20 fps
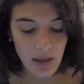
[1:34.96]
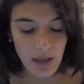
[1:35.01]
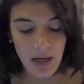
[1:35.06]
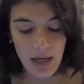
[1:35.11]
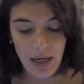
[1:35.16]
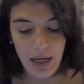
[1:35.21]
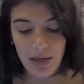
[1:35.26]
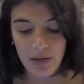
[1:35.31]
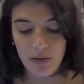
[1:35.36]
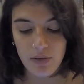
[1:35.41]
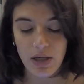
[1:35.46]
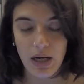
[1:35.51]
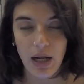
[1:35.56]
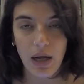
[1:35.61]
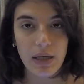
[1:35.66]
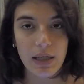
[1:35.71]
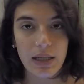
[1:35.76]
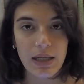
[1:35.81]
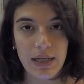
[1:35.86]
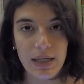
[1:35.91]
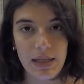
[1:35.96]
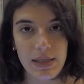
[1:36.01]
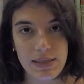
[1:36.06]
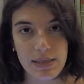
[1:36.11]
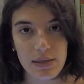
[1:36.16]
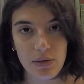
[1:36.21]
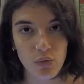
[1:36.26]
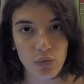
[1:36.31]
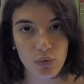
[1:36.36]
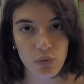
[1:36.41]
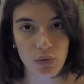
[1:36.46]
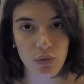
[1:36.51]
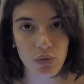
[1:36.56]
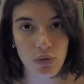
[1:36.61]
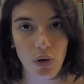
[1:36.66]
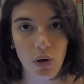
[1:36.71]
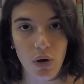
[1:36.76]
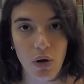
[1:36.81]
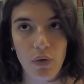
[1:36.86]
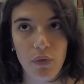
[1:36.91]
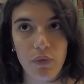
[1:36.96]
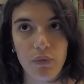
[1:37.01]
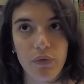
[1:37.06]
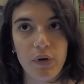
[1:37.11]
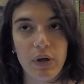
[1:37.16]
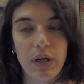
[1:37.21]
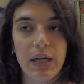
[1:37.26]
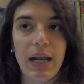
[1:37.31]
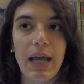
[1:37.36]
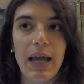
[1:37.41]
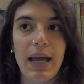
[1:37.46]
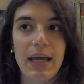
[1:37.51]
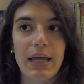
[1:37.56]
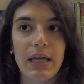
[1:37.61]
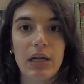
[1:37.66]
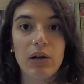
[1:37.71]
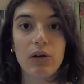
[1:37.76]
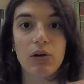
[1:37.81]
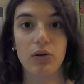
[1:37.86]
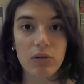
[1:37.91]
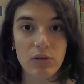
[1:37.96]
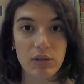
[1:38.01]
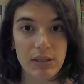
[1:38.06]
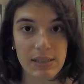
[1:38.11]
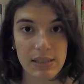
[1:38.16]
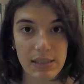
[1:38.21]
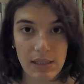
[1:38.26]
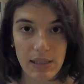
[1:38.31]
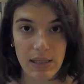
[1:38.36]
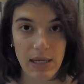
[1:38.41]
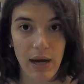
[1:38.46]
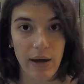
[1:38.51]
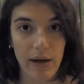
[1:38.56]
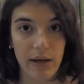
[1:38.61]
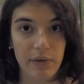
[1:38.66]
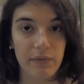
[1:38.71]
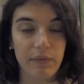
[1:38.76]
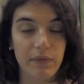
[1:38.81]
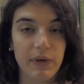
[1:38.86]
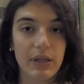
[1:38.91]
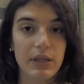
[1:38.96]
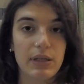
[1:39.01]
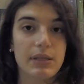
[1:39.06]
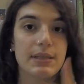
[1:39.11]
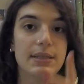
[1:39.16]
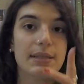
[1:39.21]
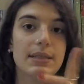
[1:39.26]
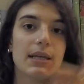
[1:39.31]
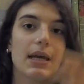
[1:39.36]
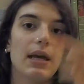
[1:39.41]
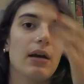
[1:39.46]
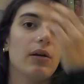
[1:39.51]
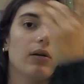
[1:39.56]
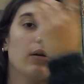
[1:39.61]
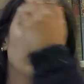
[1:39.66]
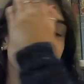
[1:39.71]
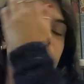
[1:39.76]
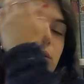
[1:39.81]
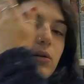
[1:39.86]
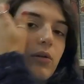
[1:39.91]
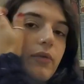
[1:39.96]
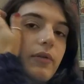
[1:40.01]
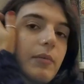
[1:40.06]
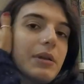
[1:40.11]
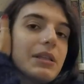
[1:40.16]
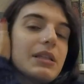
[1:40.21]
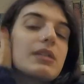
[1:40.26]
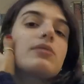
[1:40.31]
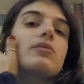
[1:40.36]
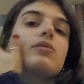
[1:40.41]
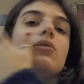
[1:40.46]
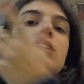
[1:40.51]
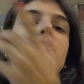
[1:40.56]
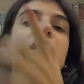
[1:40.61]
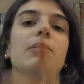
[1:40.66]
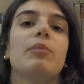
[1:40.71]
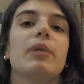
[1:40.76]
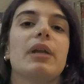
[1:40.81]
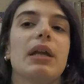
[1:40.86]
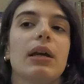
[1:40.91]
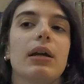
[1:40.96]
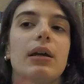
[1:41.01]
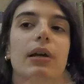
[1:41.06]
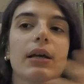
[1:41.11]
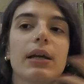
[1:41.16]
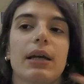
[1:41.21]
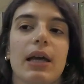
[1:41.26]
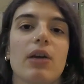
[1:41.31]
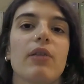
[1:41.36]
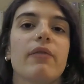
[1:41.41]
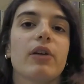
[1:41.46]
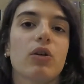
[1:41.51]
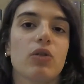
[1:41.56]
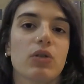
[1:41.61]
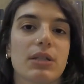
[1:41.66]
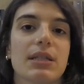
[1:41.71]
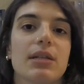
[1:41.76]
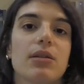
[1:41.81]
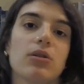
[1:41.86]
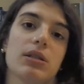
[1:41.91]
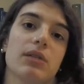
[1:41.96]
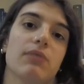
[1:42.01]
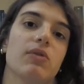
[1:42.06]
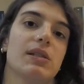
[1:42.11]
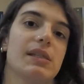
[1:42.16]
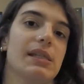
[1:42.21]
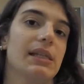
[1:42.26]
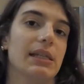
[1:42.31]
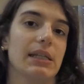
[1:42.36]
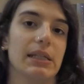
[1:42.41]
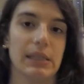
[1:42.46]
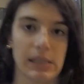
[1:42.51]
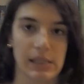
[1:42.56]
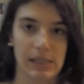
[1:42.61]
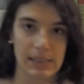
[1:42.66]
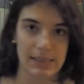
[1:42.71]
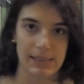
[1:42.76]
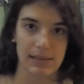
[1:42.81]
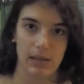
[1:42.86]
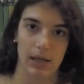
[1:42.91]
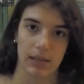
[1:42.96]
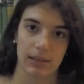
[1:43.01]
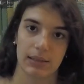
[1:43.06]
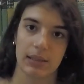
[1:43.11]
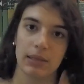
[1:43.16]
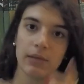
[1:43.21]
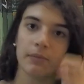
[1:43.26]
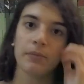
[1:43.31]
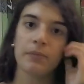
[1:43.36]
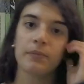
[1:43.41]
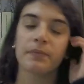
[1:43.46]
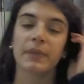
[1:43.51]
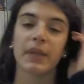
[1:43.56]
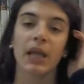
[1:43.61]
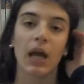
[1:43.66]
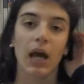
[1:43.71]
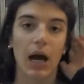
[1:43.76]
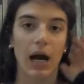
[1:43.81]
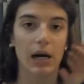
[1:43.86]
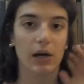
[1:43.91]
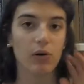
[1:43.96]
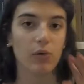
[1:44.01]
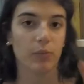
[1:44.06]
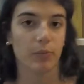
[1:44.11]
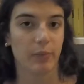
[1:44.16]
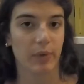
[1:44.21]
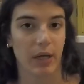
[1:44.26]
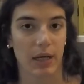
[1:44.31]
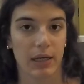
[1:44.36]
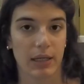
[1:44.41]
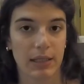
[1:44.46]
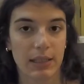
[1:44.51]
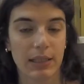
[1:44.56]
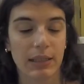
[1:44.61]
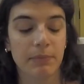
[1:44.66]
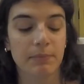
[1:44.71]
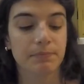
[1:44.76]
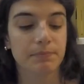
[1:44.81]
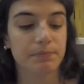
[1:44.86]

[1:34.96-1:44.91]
Allora, innanzitutto vorrei consigliarvi, se eh, ovviamente sono libri che io vi consiglio se voi siete interessati a comprarli,